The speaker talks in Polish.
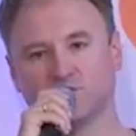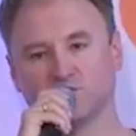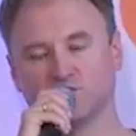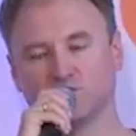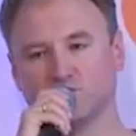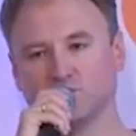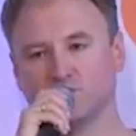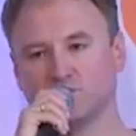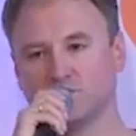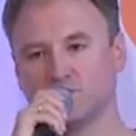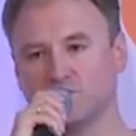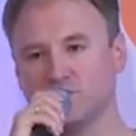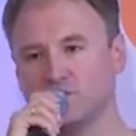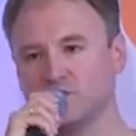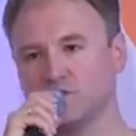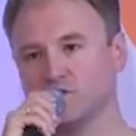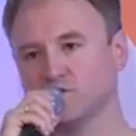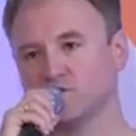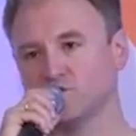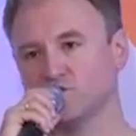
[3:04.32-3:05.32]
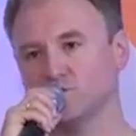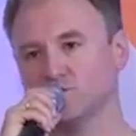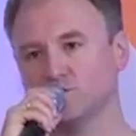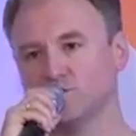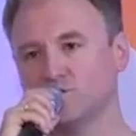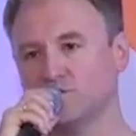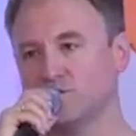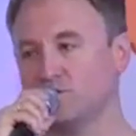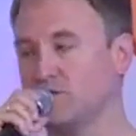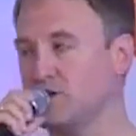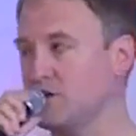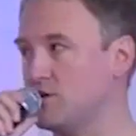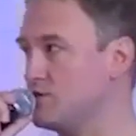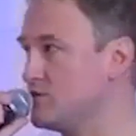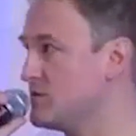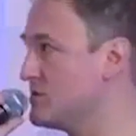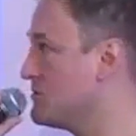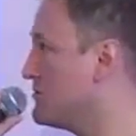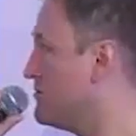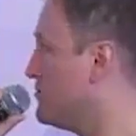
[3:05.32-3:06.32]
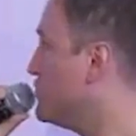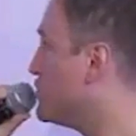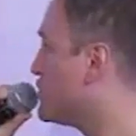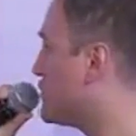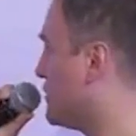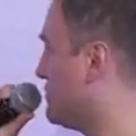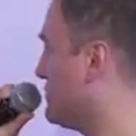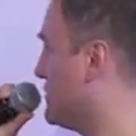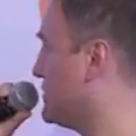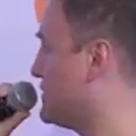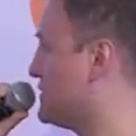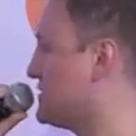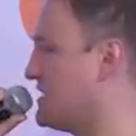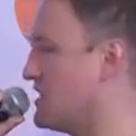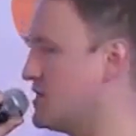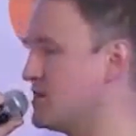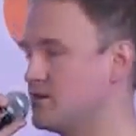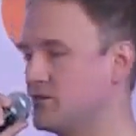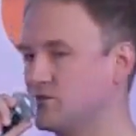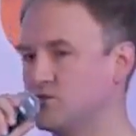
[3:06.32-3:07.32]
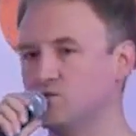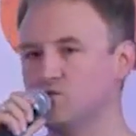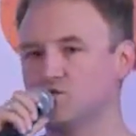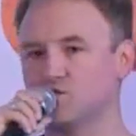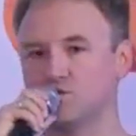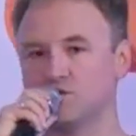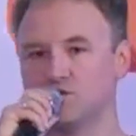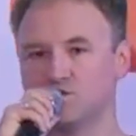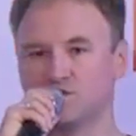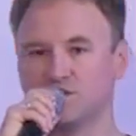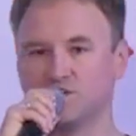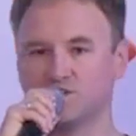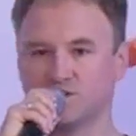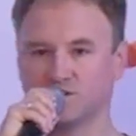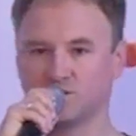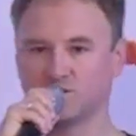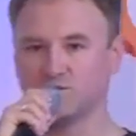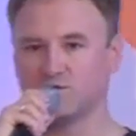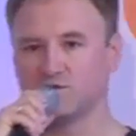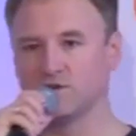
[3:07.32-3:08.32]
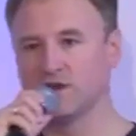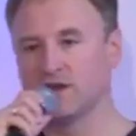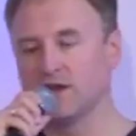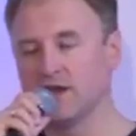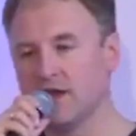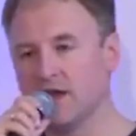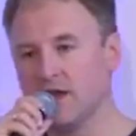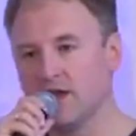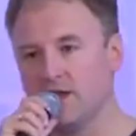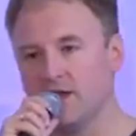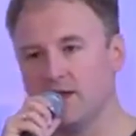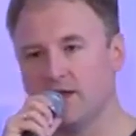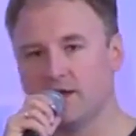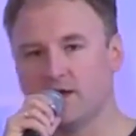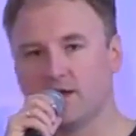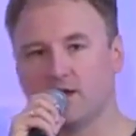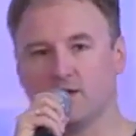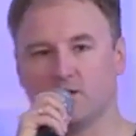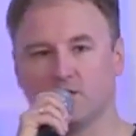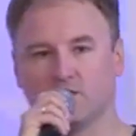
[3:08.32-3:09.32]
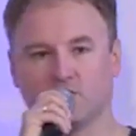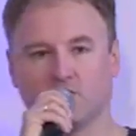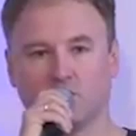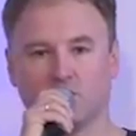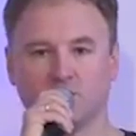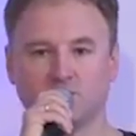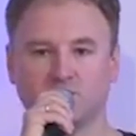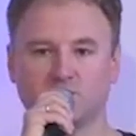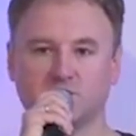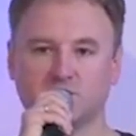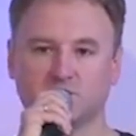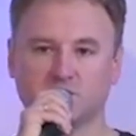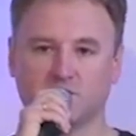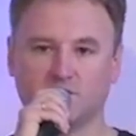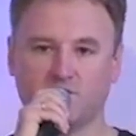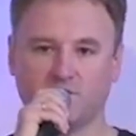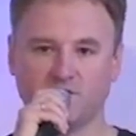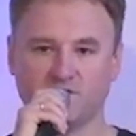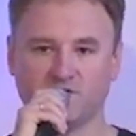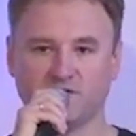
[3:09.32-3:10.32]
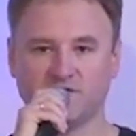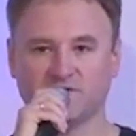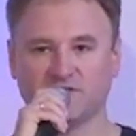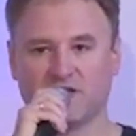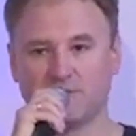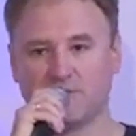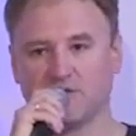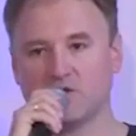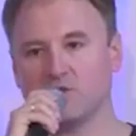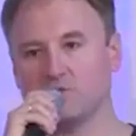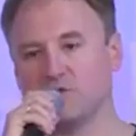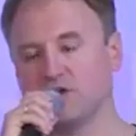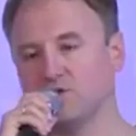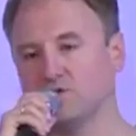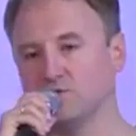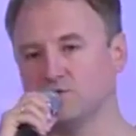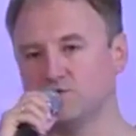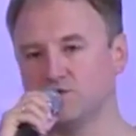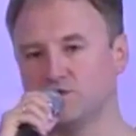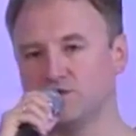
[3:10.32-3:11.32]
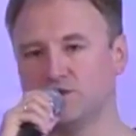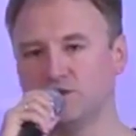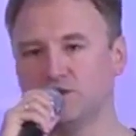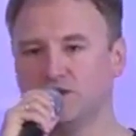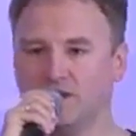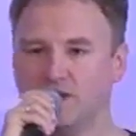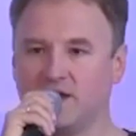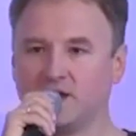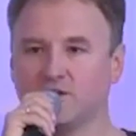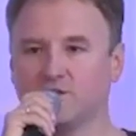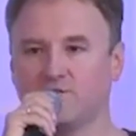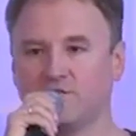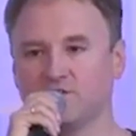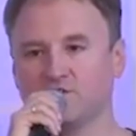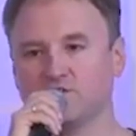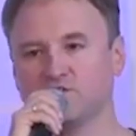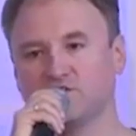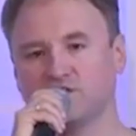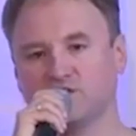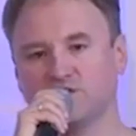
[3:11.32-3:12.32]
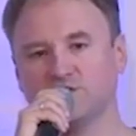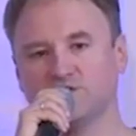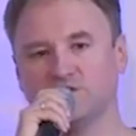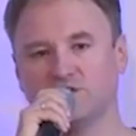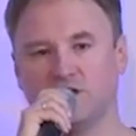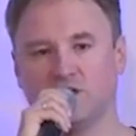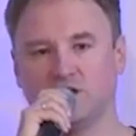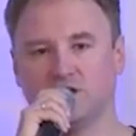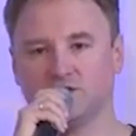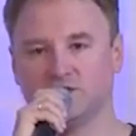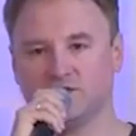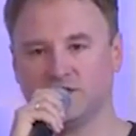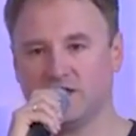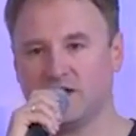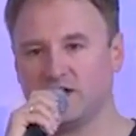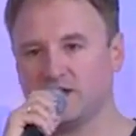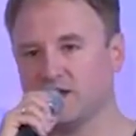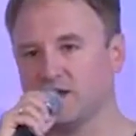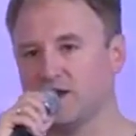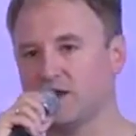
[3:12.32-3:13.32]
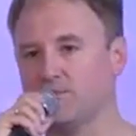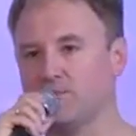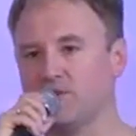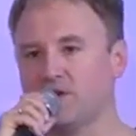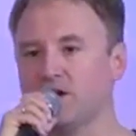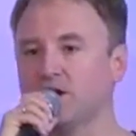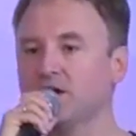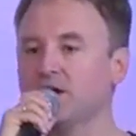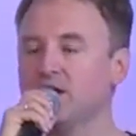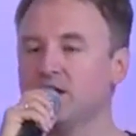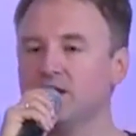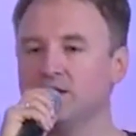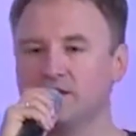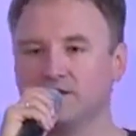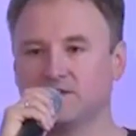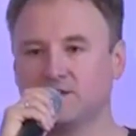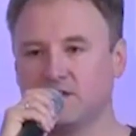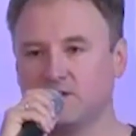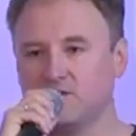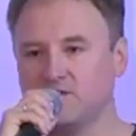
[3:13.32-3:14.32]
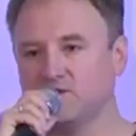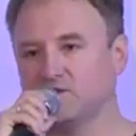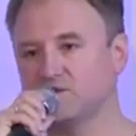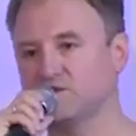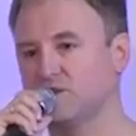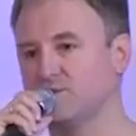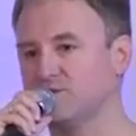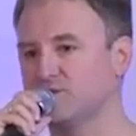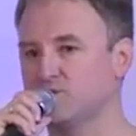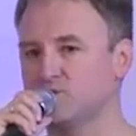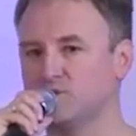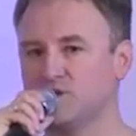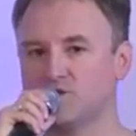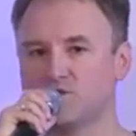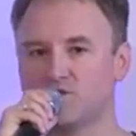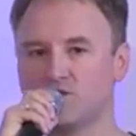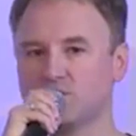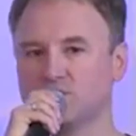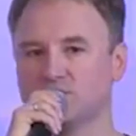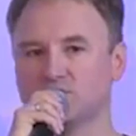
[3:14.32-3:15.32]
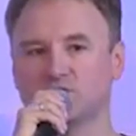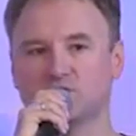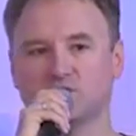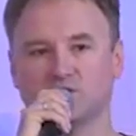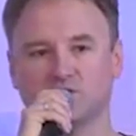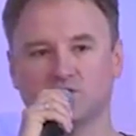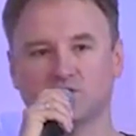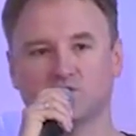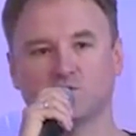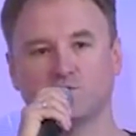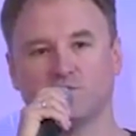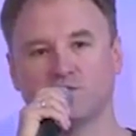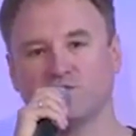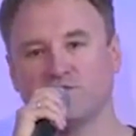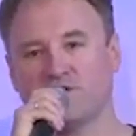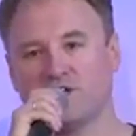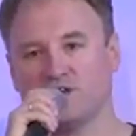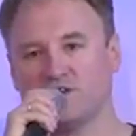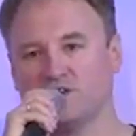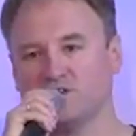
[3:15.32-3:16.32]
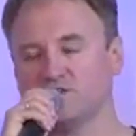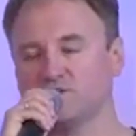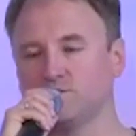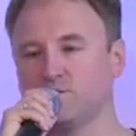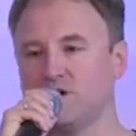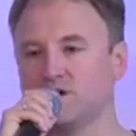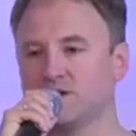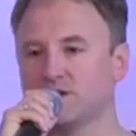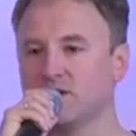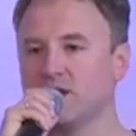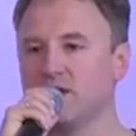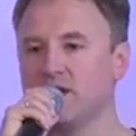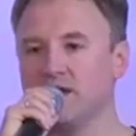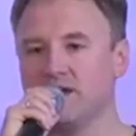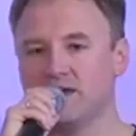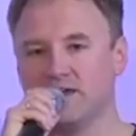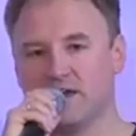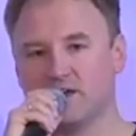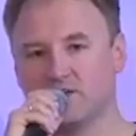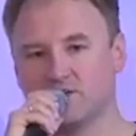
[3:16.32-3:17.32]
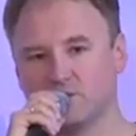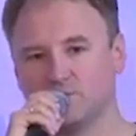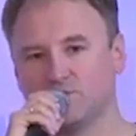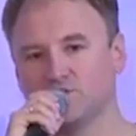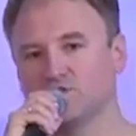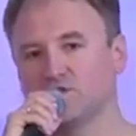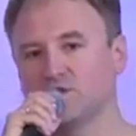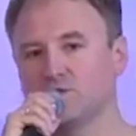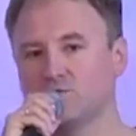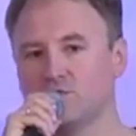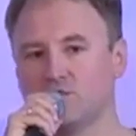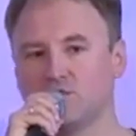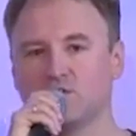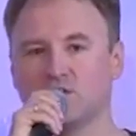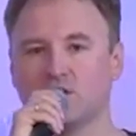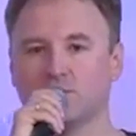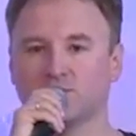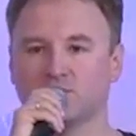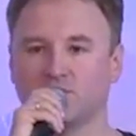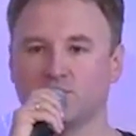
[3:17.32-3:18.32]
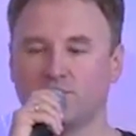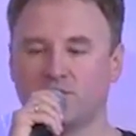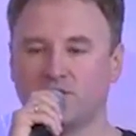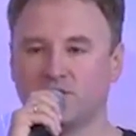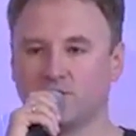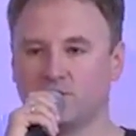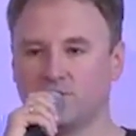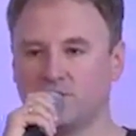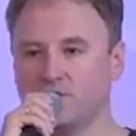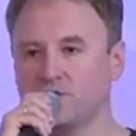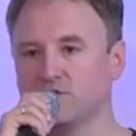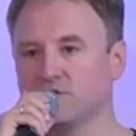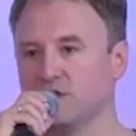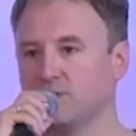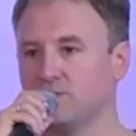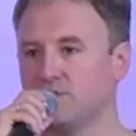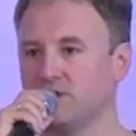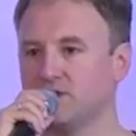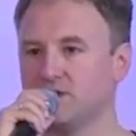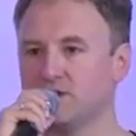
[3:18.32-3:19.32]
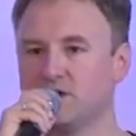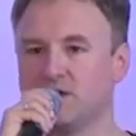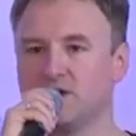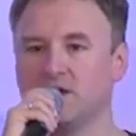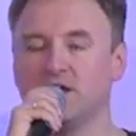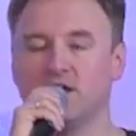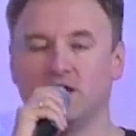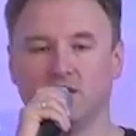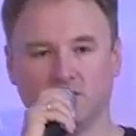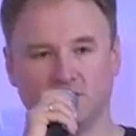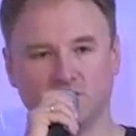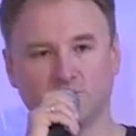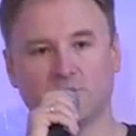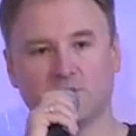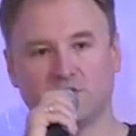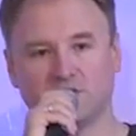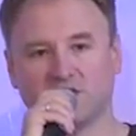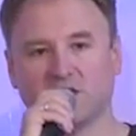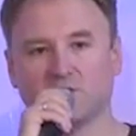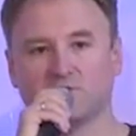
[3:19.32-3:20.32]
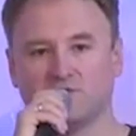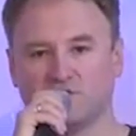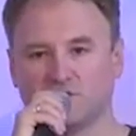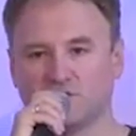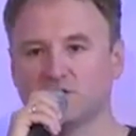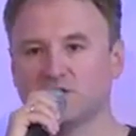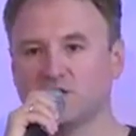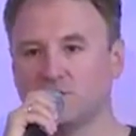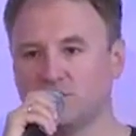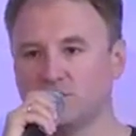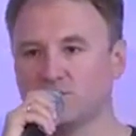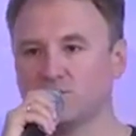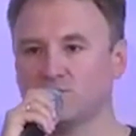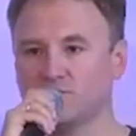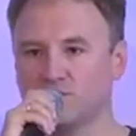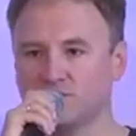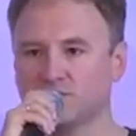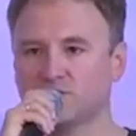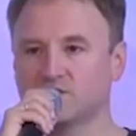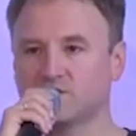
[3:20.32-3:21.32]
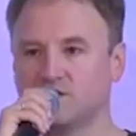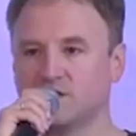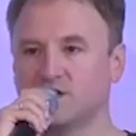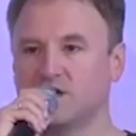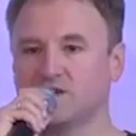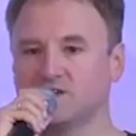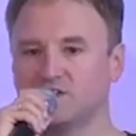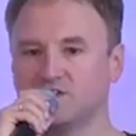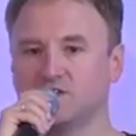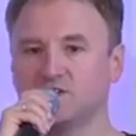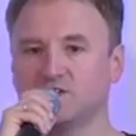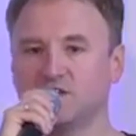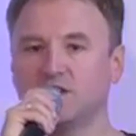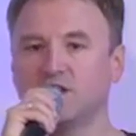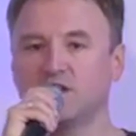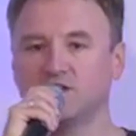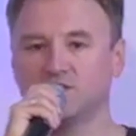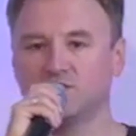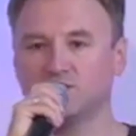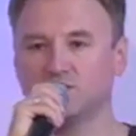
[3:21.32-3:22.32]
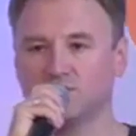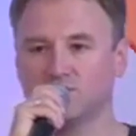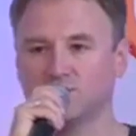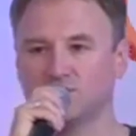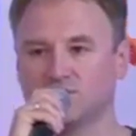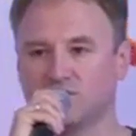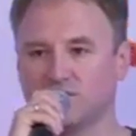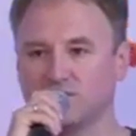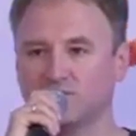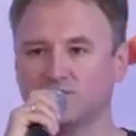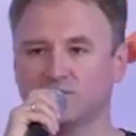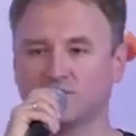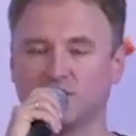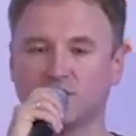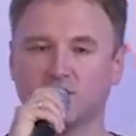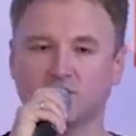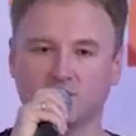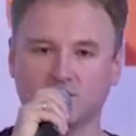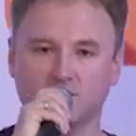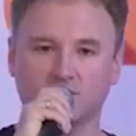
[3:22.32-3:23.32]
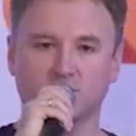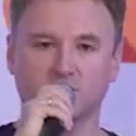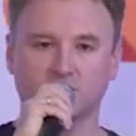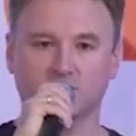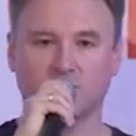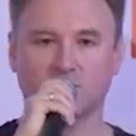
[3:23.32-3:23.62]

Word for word: sposób do tych osób, które mają, muszą mieć tak dużą ilość gadżetów, e, to jest kwestia samego medium, czyli jak tworzyć treści na zegarek Apple'a, na telewizor Samsunga, który jest e, super fajny, jest smart, jak robić to na mojego laptopa, na mojego tableta i pamiętajmy, że tych tabletów jest kilka, kilkadziesiąt rodzajów, tak, od